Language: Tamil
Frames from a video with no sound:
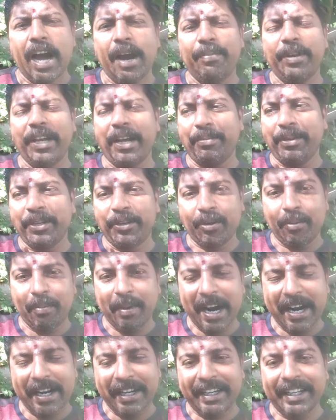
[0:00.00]
அப்படியே அப்படியே
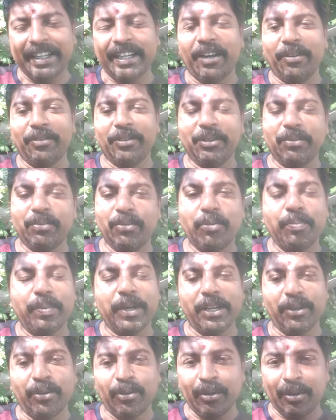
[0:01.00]
ரொமான்டிக்காக வந்து மூவ்
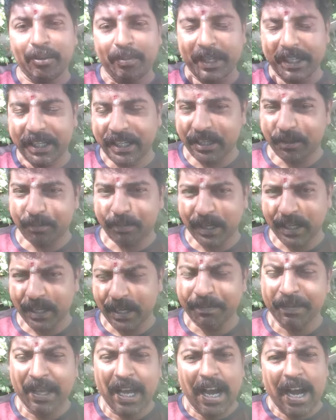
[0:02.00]
பண்ணி கொண்டு போயிட்டே
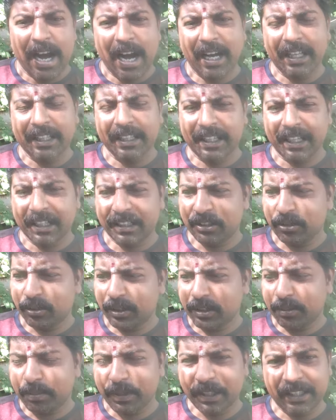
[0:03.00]
இருப்பாங்க
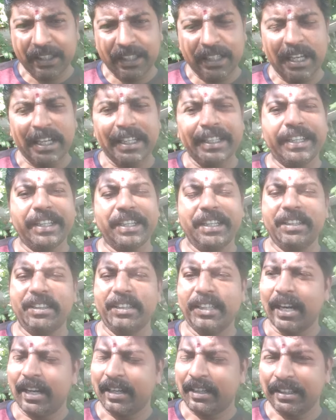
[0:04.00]
அதுக்கடுத்து வந்து பார்த்திங்கன்னா இங்கே
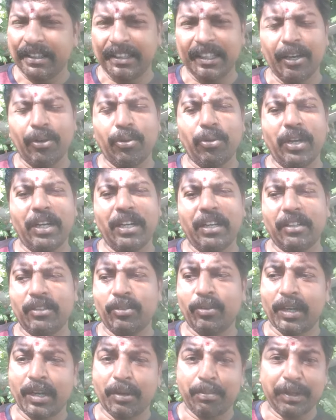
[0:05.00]
நித்யா நித்யா
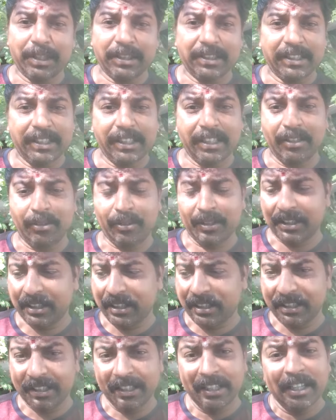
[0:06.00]
கோயிலேருந்து வர்றப்ப திடீர்னு
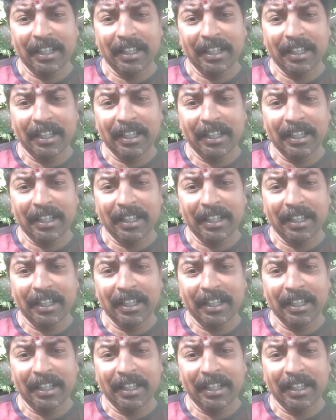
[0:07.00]
வந்து